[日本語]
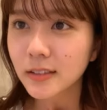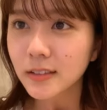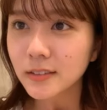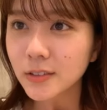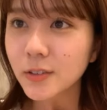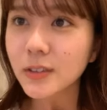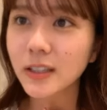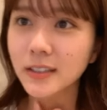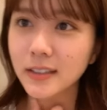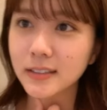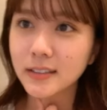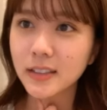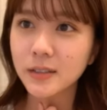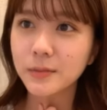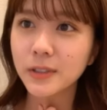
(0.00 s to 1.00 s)
そうだね
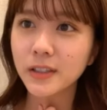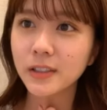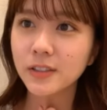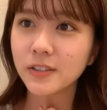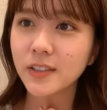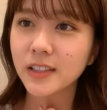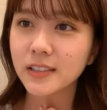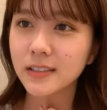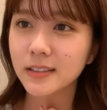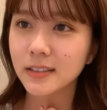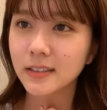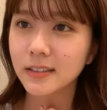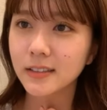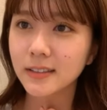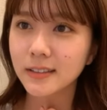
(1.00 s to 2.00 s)
西武園遊園地
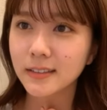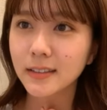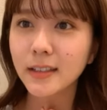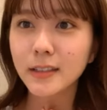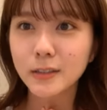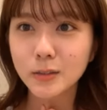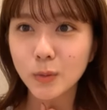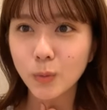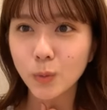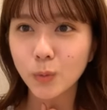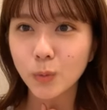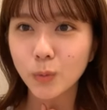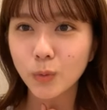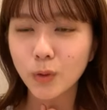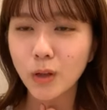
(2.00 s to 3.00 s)
そう
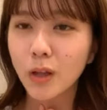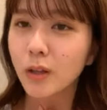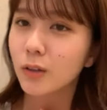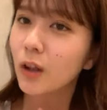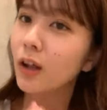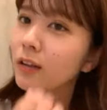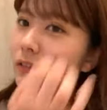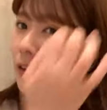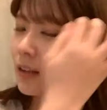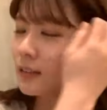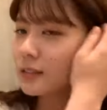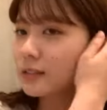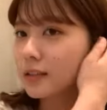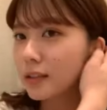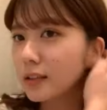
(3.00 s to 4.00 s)
あ
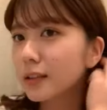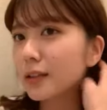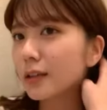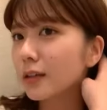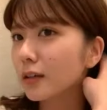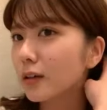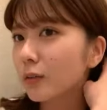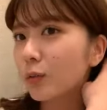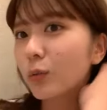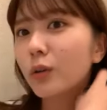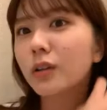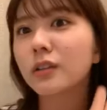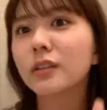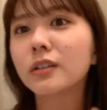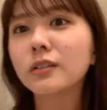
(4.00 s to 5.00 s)
なんで
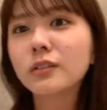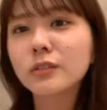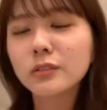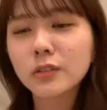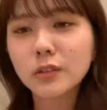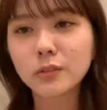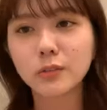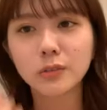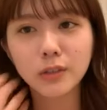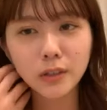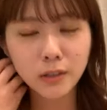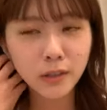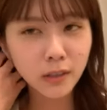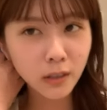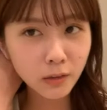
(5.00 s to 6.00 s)
憧れるんだろうね
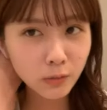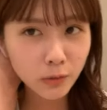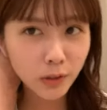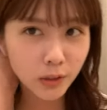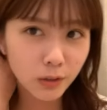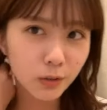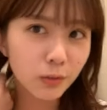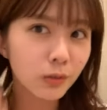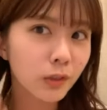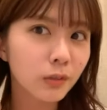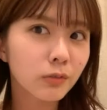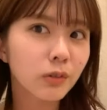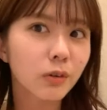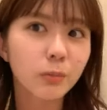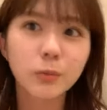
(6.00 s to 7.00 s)
映画の影響だ
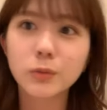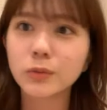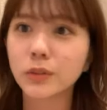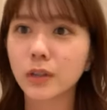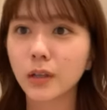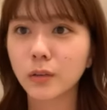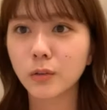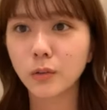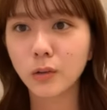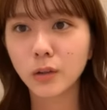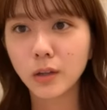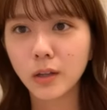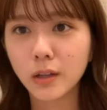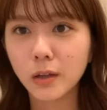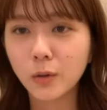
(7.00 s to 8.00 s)
とは思うんだけど「
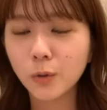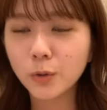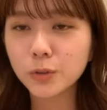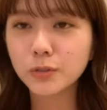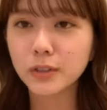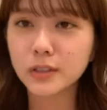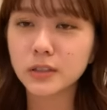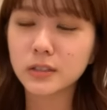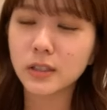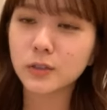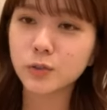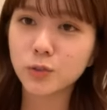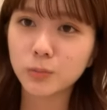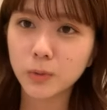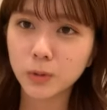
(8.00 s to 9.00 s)
オールウェイズ三
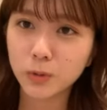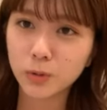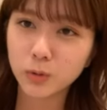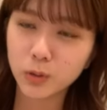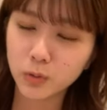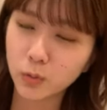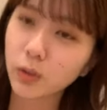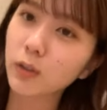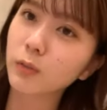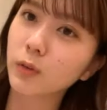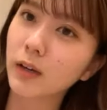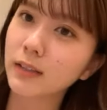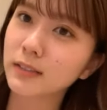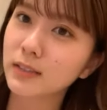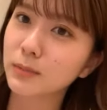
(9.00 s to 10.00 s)
丁目の夕日」とかの
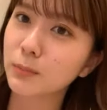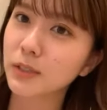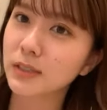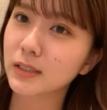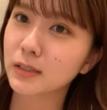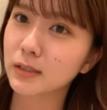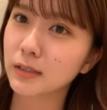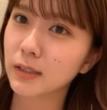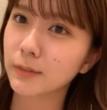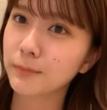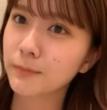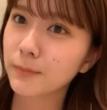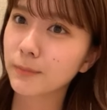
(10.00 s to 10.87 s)
感じめっちゃ好き